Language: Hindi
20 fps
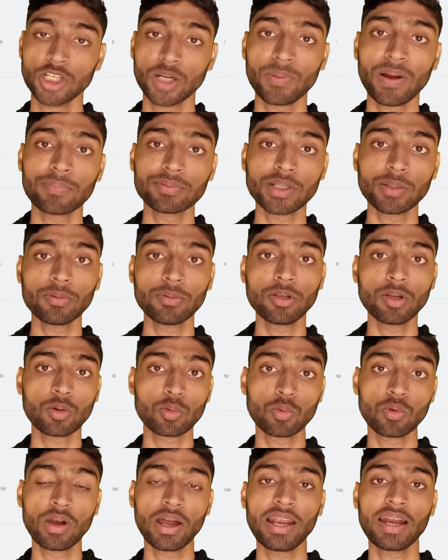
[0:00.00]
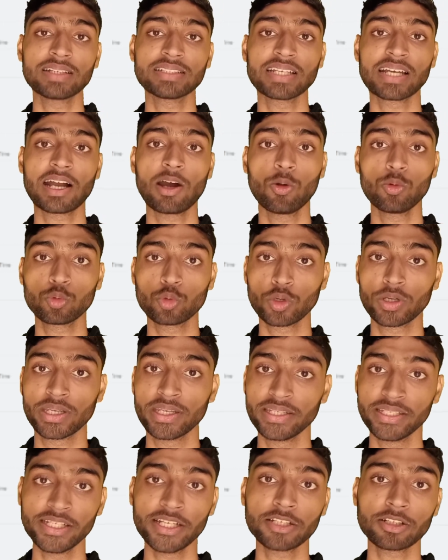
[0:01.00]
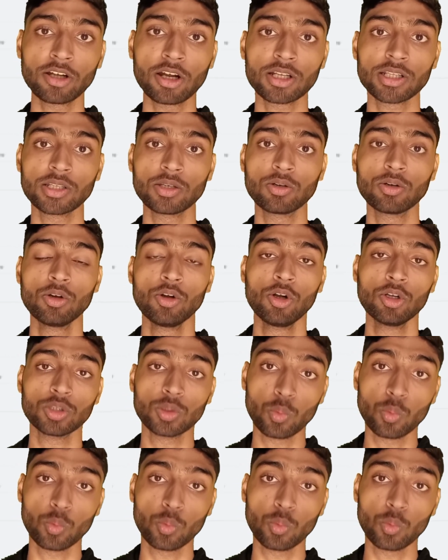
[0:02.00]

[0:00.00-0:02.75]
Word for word: जब आप सभी लोग गूगल एड्स अकाउंट को क्रिएट करते हो